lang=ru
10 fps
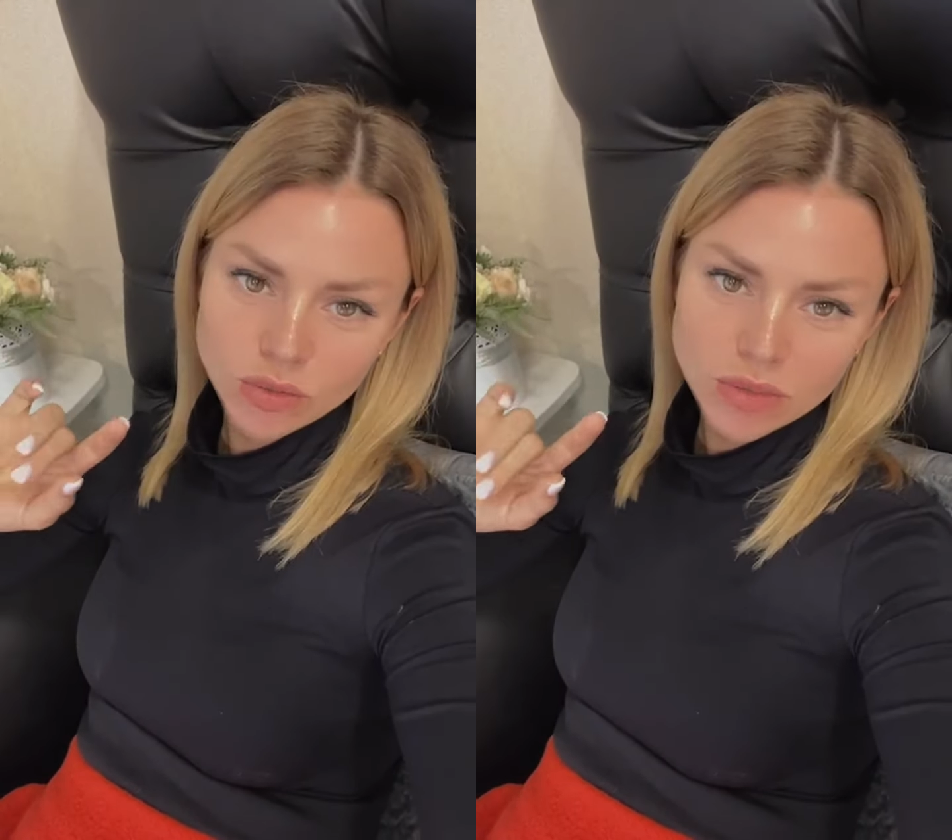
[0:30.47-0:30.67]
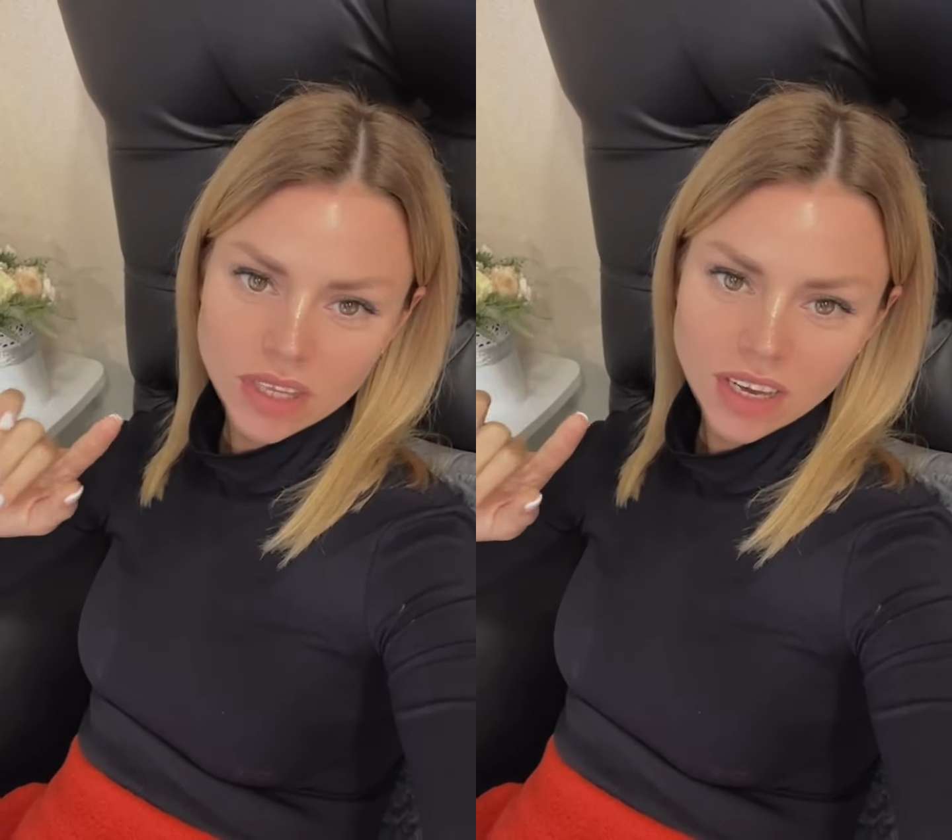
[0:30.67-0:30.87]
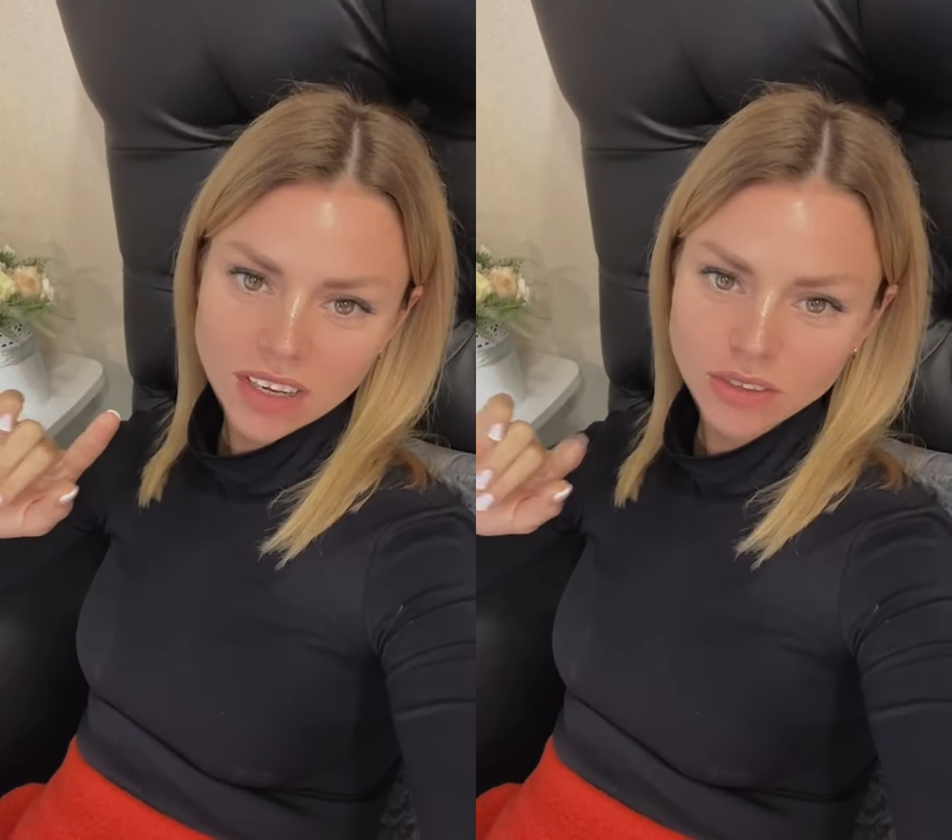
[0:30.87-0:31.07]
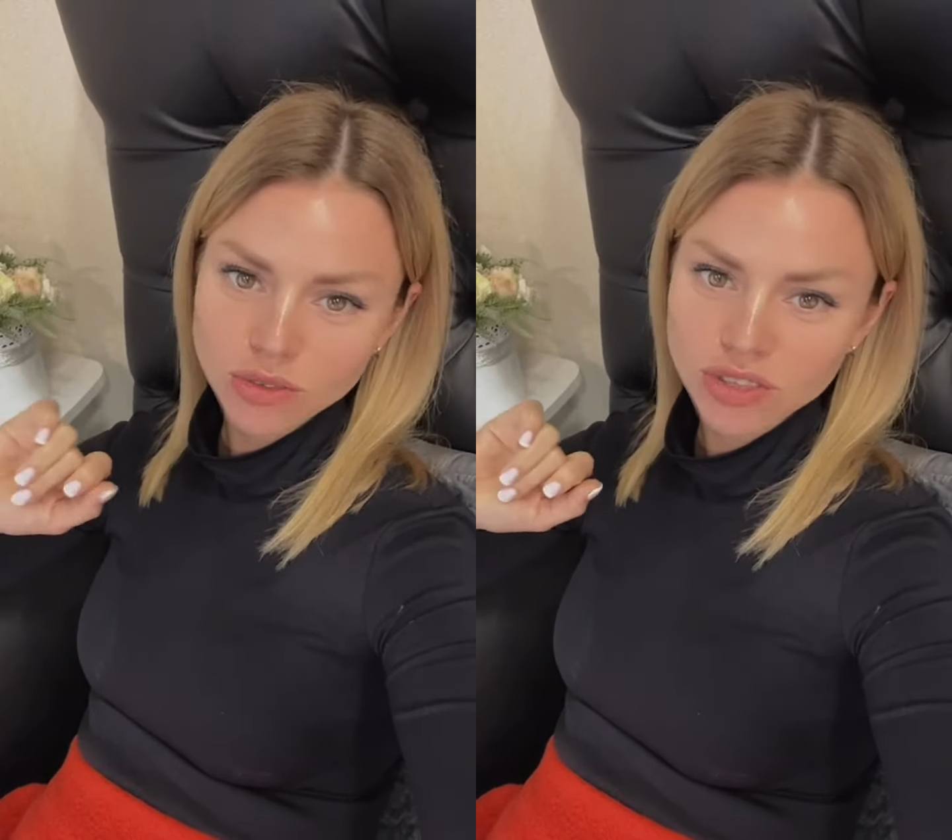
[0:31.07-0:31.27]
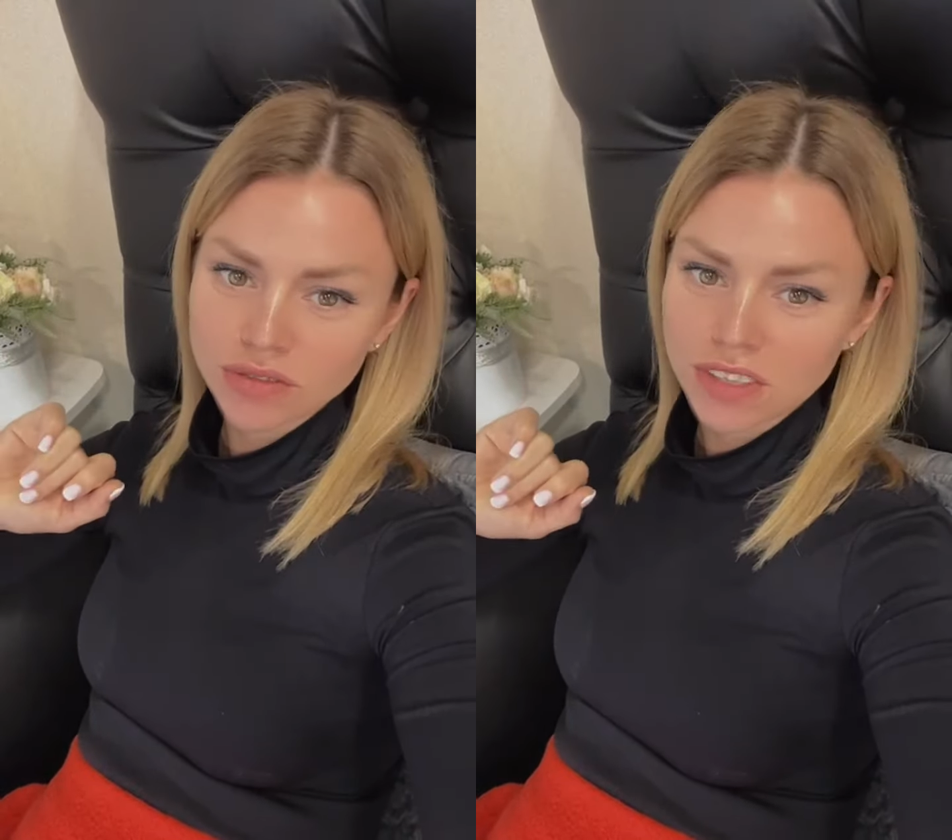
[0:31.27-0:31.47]
у меня
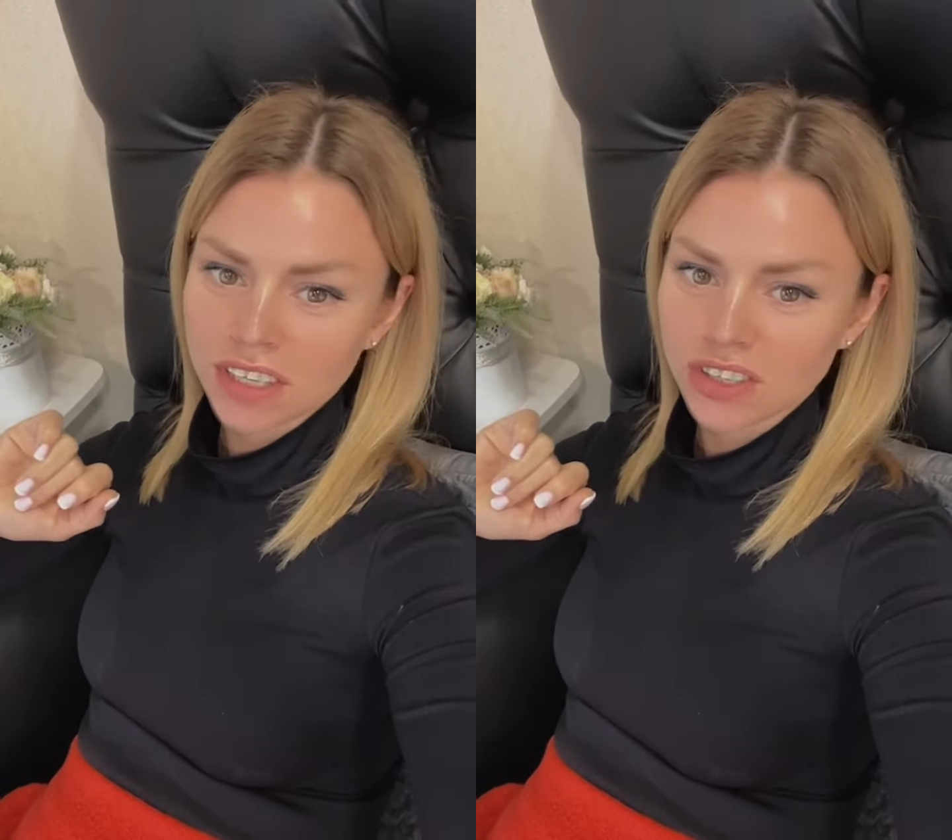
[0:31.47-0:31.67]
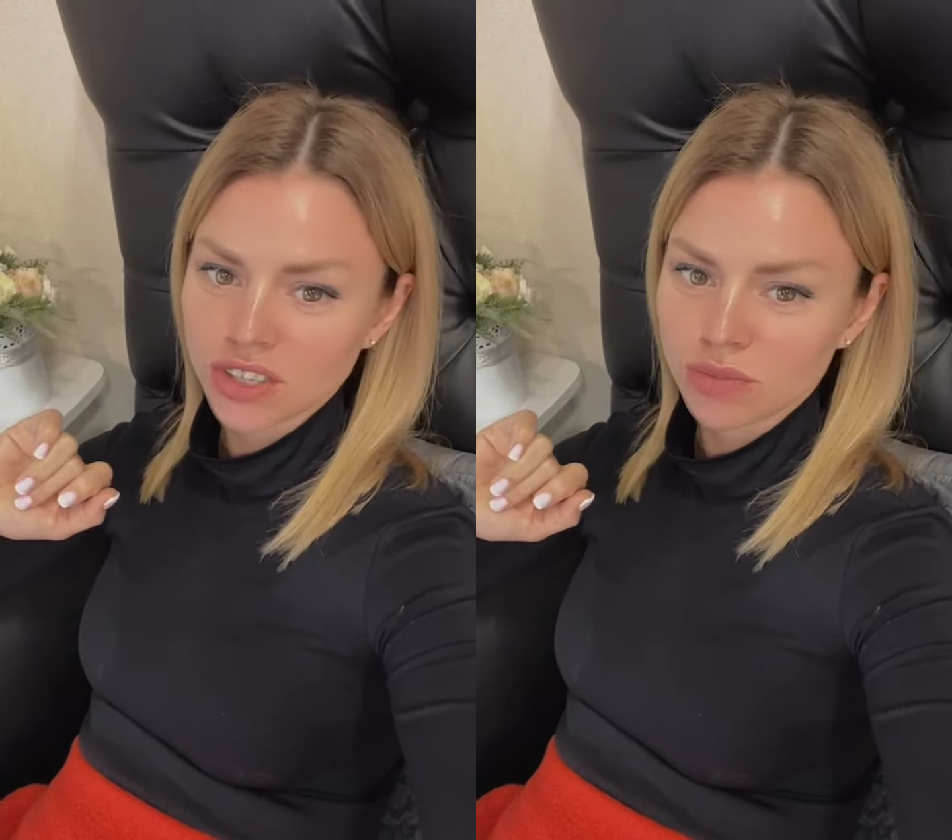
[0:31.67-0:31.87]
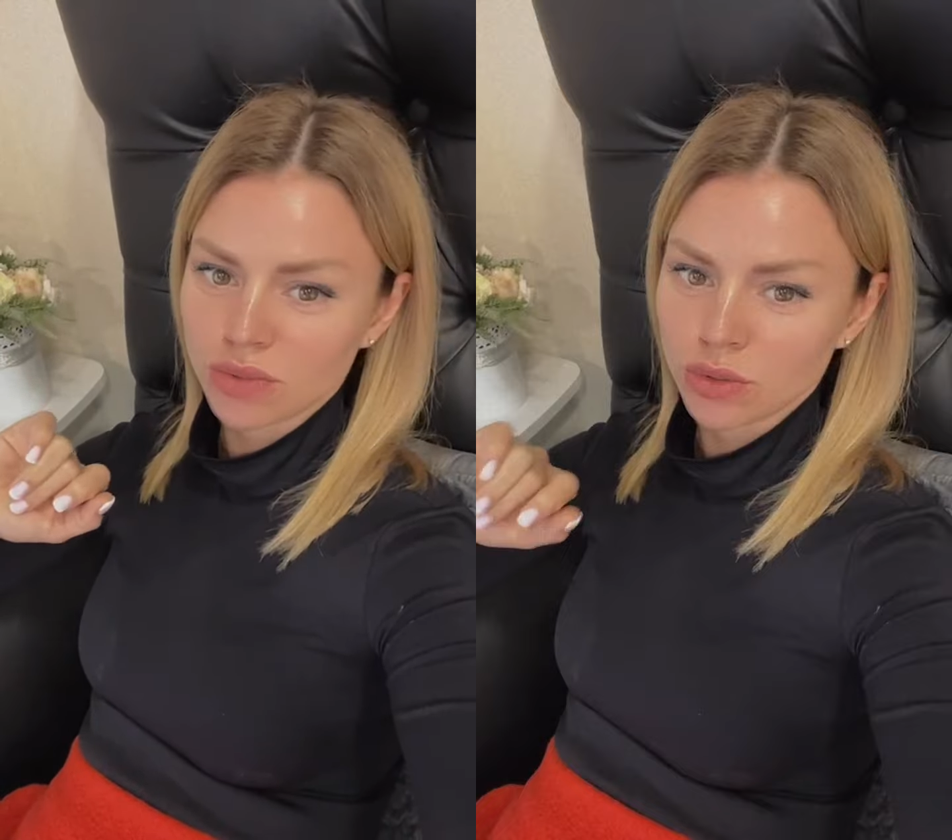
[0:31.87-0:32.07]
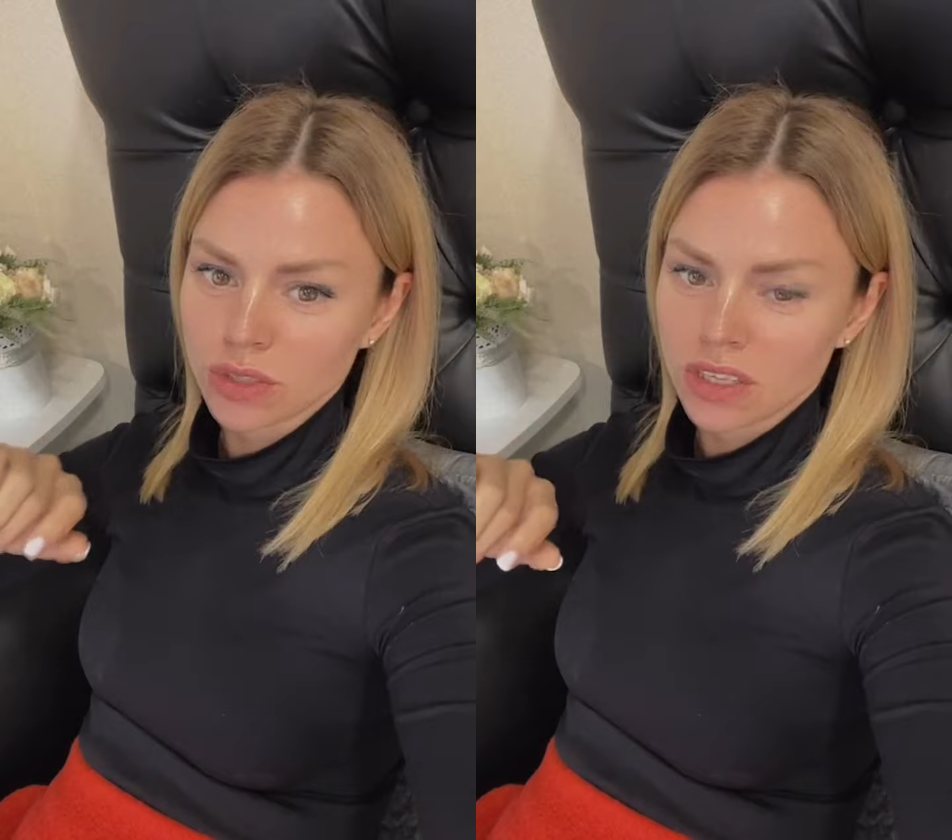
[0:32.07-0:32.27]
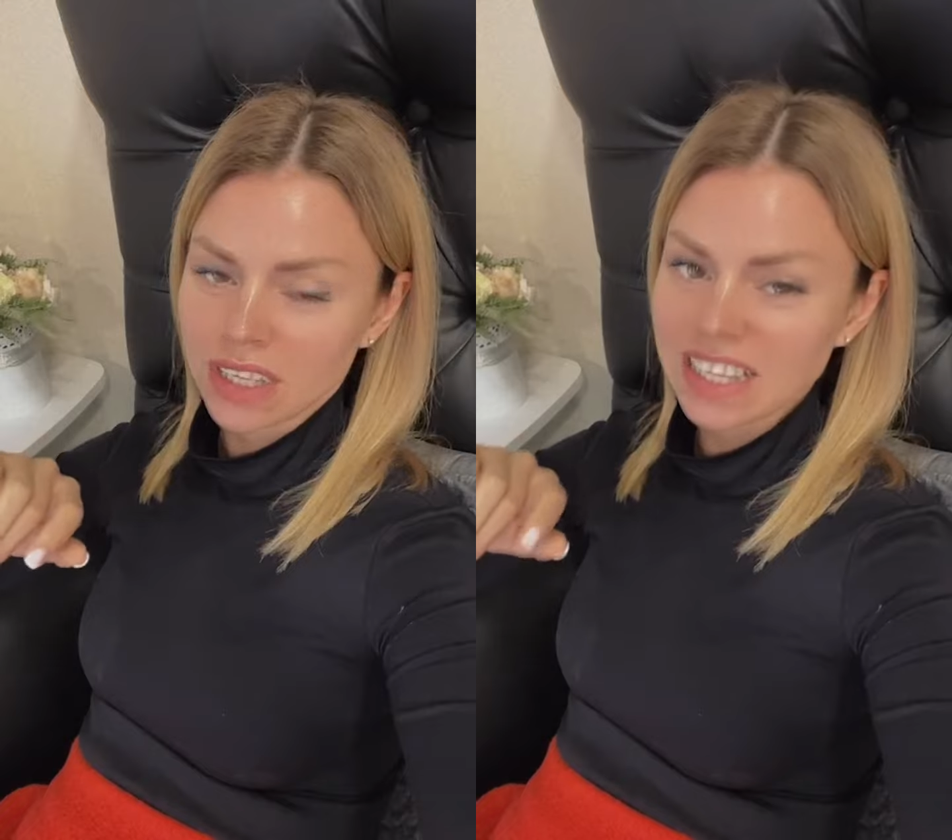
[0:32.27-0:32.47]
тоже френч просто.